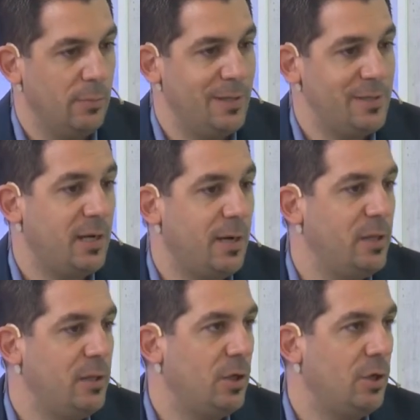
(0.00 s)

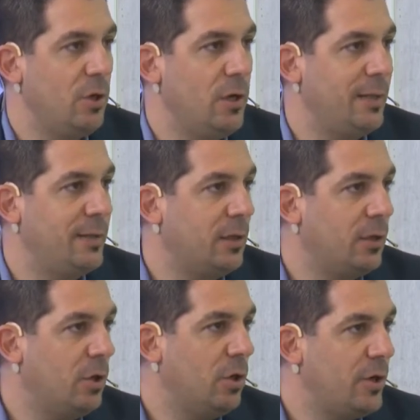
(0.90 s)
Básicamente hoy la
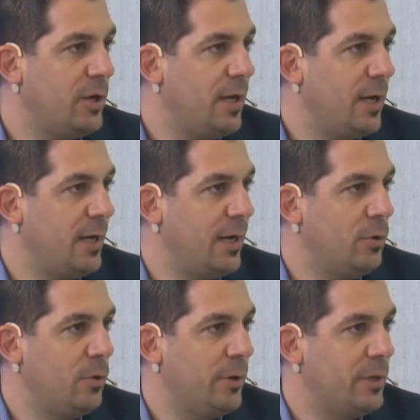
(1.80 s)
tecnología y la
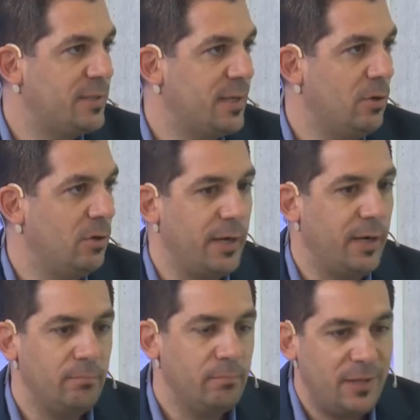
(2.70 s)
nube es algo
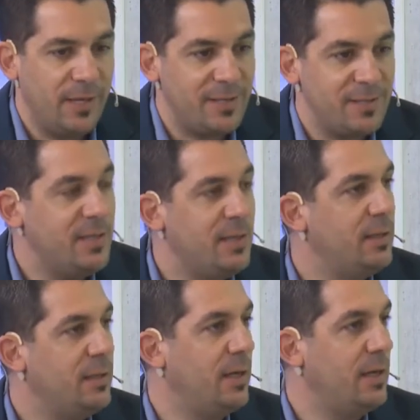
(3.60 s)
que
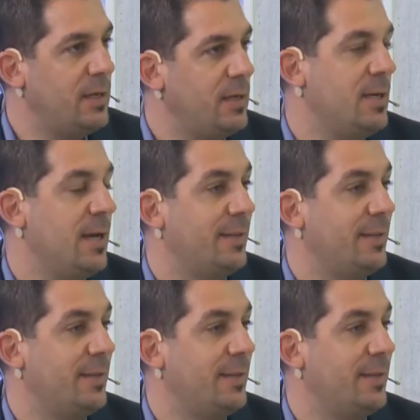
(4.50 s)
trasciende y,